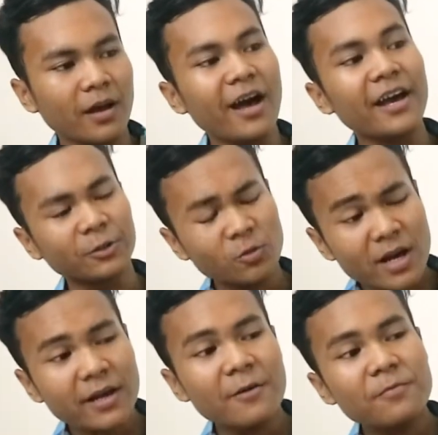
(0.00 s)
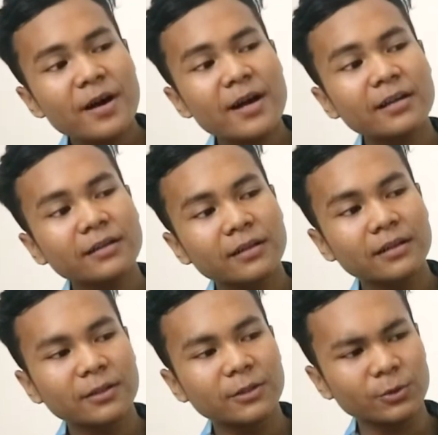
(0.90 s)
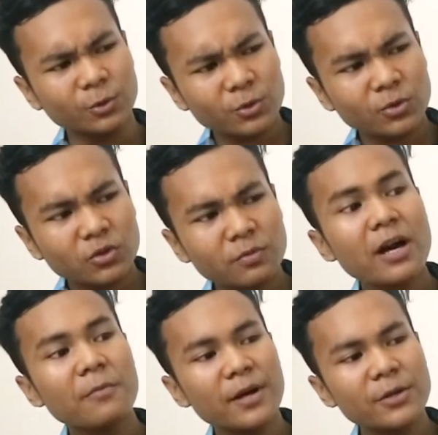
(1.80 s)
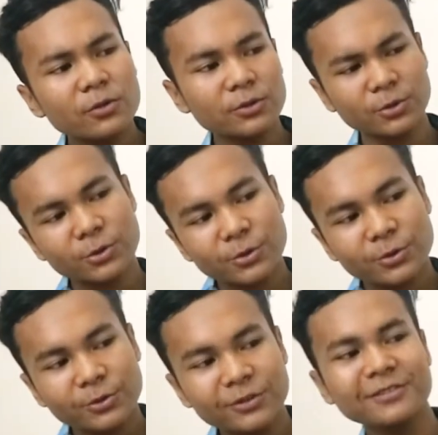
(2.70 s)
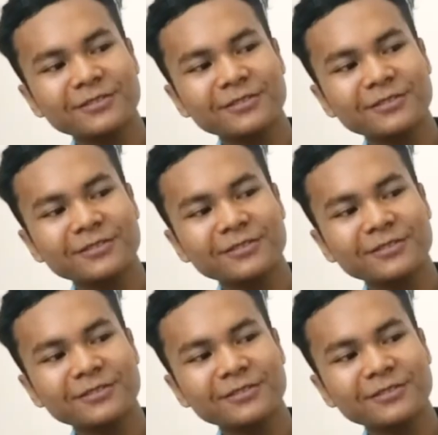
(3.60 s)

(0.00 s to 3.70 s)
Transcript: Ah itu mah gampang. Turun mah mayu turun.